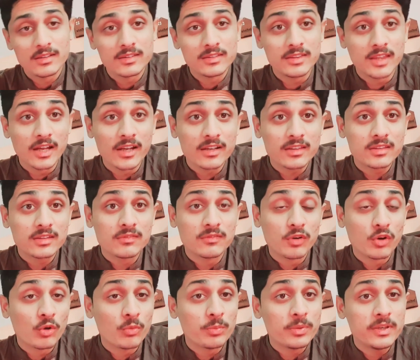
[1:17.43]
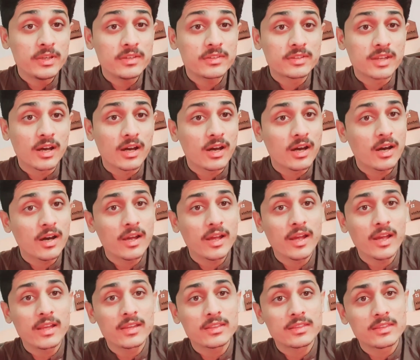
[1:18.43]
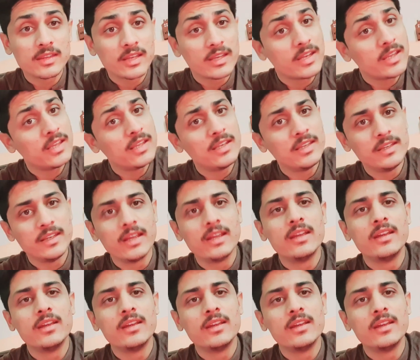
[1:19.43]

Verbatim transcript: दर्द वो भी सहा है तेरे लिए